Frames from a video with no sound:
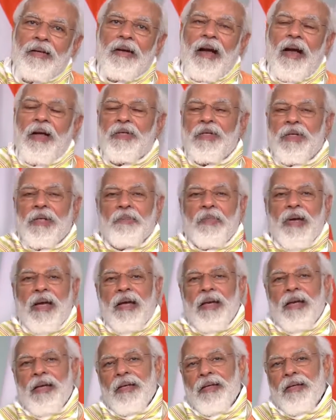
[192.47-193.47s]
काशी
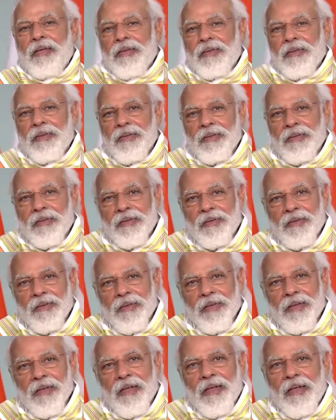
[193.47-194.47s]
में
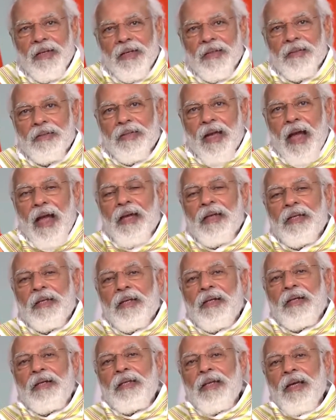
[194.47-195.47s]
चाय
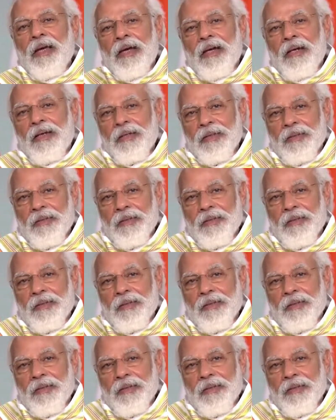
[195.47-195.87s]
की अड़ियां